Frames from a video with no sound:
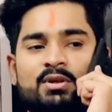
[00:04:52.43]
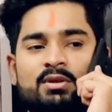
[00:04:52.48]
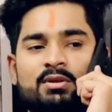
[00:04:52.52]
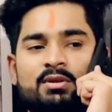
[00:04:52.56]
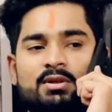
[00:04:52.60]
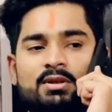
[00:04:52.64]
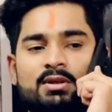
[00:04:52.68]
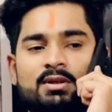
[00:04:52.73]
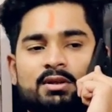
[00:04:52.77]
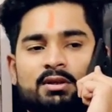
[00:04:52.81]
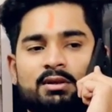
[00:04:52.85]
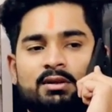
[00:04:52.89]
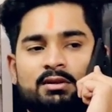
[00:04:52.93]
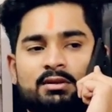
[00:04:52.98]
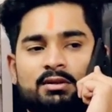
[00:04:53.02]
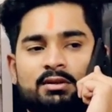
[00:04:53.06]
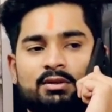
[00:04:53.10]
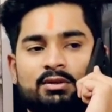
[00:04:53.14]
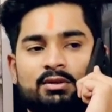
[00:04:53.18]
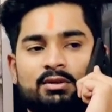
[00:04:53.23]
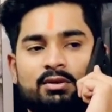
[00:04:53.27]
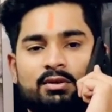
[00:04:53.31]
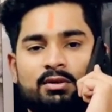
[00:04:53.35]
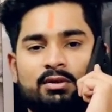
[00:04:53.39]
हम्म। ठीक है ना
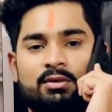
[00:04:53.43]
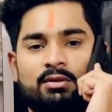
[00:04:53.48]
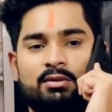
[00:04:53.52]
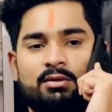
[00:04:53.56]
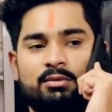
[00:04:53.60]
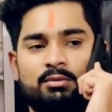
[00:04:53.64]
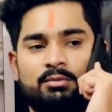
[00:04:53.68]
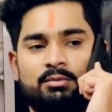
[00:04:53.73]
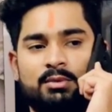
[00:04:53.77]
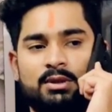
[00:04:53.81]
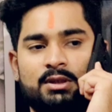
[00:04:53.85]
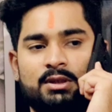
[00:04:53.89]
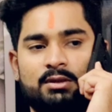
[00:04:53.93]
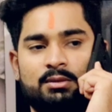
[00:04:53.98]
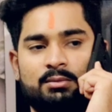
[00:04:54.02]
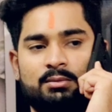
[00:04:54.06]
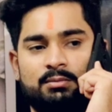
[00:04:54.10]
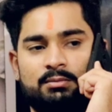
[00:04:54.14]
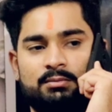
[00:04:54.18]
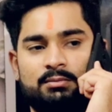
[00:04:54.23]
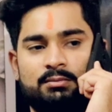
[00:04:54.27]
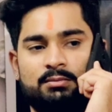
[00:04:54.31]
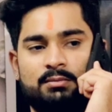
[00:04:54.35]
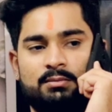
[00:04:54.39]
तो मतलब
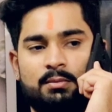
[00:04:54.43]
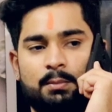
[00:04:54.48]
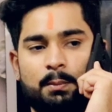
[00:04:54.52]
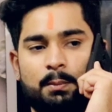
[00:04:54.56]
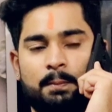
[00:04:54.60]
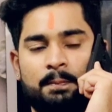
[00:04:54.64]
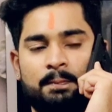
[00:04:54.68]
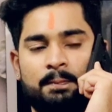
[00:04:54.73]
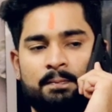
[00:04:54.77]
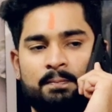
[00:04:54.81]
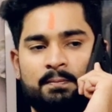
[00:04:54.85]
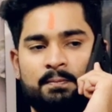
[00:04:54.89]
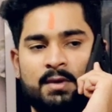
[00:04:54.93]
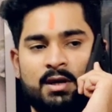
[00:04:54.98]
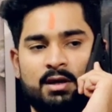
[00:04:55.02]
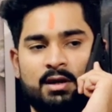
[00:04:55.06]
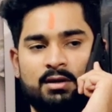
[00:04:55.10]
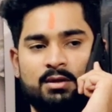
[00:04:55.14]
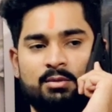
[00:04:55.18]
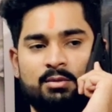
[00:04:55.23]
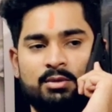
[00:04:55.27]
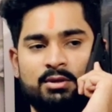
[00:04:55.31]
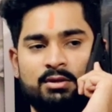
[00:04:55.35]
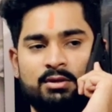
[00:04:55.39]
हम्म। मैं
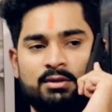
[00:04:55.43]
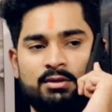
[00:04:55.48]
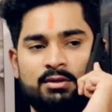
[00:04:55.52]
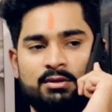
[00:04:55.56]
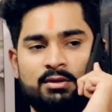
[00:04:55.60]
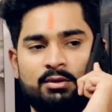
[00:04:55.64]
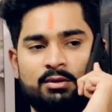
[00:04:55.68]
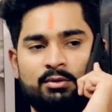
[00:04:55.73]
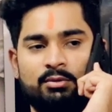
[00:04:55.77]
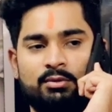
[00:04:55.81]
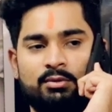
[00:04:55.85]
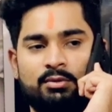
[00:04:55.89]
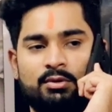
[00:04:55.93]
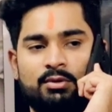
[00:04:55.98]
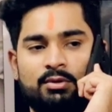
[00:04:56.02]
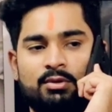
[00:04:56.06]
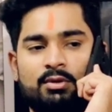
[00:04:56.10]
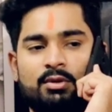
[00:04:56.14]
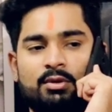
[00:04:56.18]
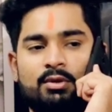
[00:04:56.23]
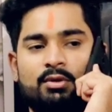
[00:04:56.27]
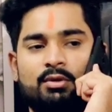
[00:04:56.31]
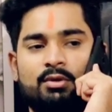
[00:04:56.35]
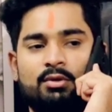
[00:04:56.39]
आंखें बंद करता हूँ
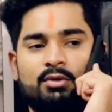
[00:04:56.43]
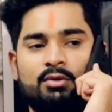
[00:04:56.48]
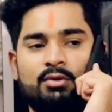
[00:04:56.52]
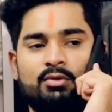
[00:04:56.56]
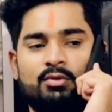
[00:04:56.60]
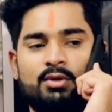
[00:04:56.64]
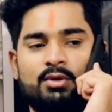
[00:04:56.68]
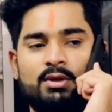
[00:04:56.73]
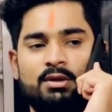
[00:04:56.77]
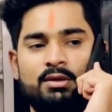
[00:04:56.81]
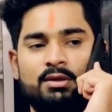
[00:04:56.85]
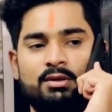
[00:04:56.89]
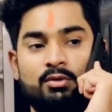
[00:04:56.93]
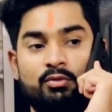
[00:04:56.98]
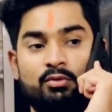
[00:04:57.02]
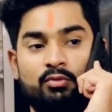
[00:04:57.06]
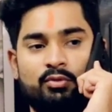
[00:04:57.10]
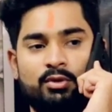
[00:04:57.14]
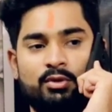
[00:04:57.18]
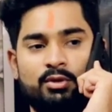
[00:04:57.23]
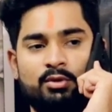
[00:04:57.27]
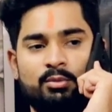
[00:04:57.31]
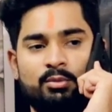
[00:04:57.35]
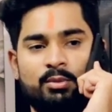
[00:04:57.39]
और फील करता हूँ
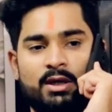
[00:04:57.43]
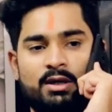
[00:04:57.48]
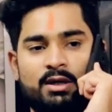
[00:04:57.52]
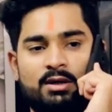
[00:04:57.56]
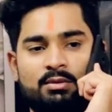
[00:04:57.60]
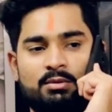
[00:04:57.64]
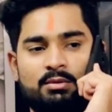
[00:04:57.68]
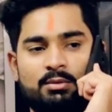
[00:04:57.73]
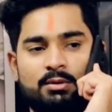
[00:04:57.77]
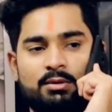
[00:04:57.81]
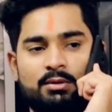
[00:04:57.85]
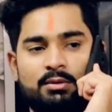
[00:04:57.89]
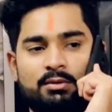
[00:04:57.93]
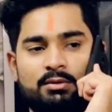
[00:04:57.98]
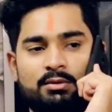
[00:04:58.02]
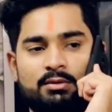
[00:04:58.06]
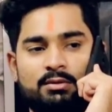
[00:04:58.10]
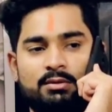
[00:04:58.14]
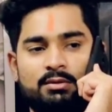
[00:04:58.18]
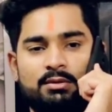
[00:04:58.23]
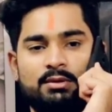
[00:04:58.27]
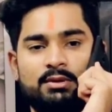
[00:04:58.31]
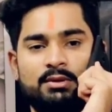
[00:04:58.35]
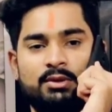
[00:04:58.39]
फिर हम्म। तुम आई लव यू बोलो
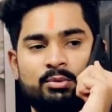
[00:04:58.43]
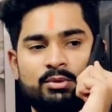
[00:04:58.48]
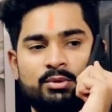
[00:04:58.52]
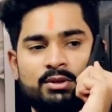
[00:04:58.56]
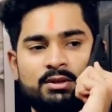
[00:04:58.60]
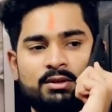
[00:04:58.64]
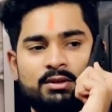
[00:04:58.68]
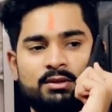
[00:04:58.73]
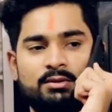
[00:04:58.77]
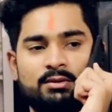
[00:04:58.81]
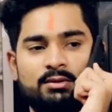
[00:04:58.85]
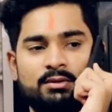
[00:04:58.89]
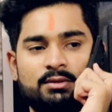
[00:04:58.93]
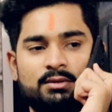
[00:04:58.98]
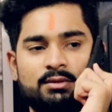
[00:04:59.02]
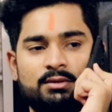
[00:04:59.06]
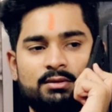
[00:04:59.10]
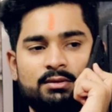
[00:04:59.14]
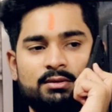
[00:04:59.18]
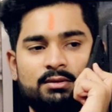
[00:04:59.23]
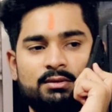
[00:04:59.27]
समझ रहे हो